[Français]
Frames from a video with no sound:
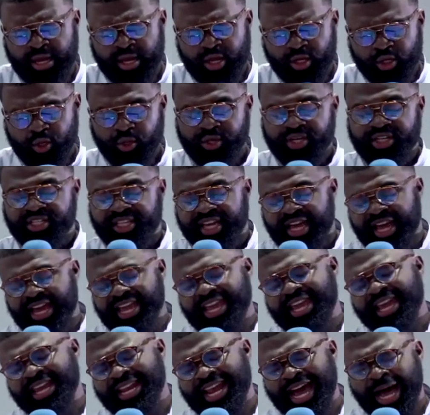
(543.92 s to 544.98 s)
que
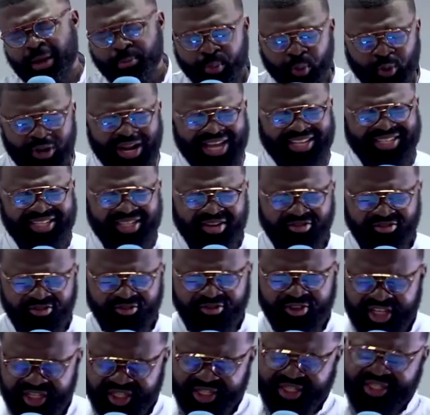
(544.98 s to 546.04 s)
Israël appela ses
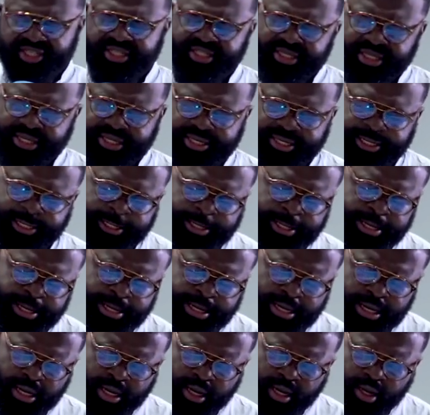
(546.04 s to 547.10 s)
fils
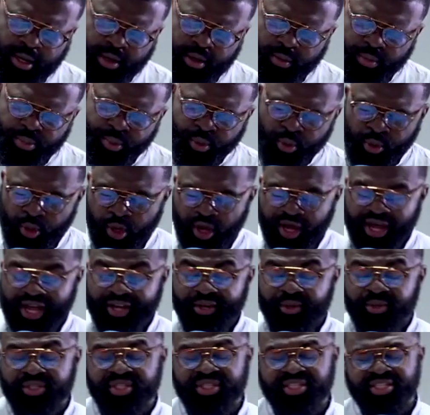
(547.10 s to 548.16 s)
pour leur
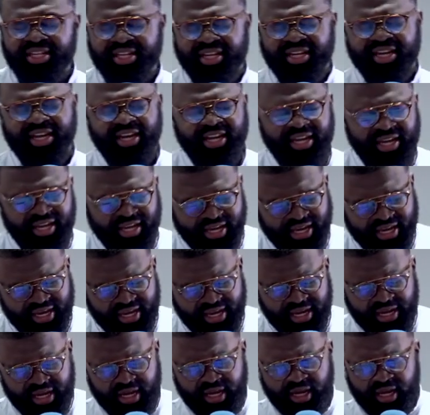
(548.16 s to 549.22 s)
annoncer
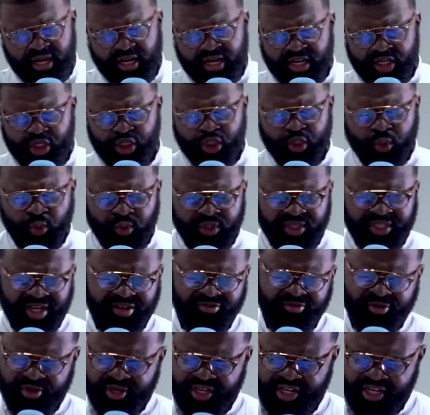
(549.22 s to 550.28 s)
les choses à
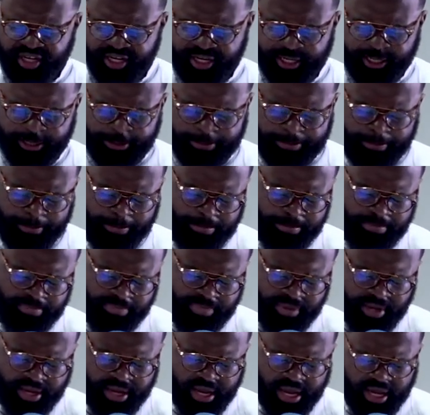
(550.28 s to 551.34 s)
venir.
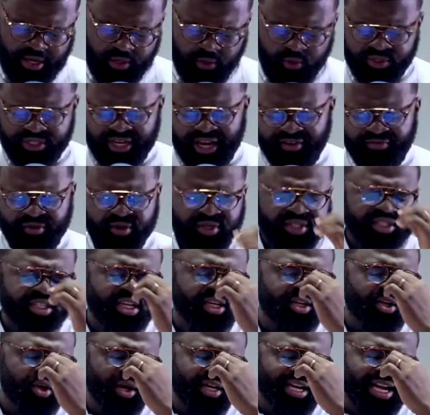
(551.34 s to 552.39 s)
Nous savons,
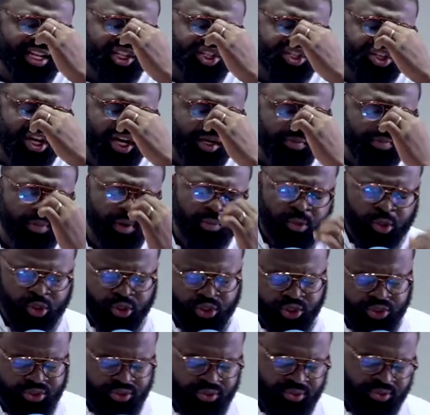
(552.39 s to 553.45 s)
Seigneur, qu'à chaque moment,
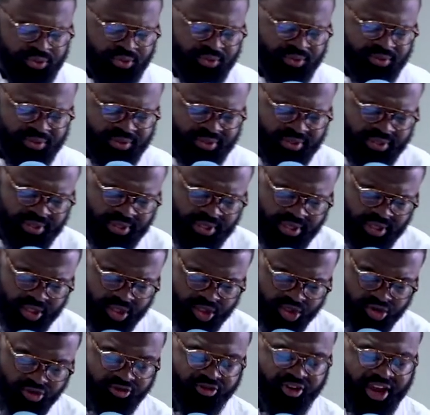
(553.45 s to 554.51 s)
tu,
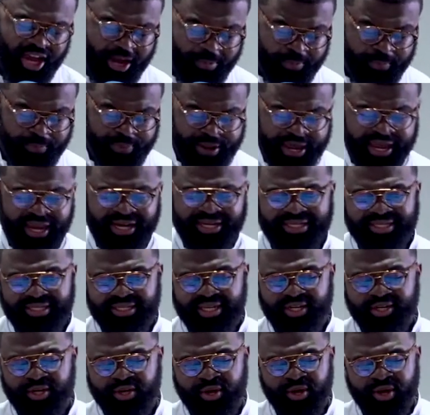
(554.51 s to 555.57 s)
tu fais appel,
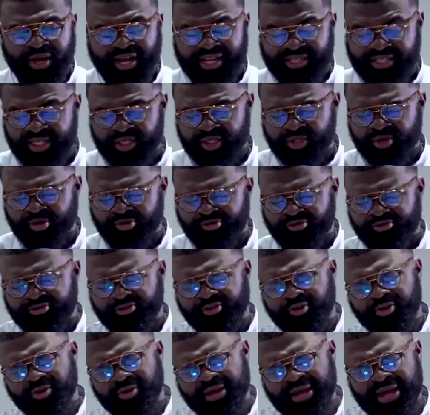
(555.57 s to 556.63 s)
Seigneur, à tes
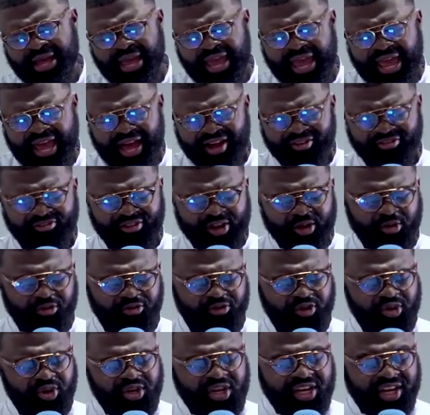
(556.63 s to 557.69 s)
enfants afin de
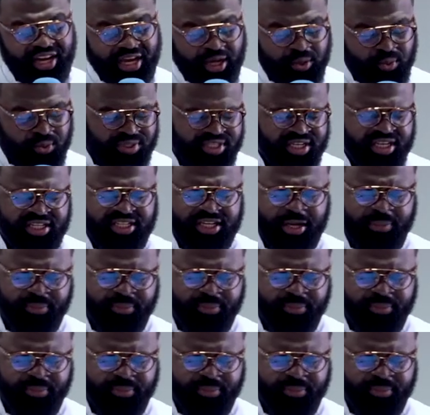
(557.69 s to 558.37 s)
venir écouter ta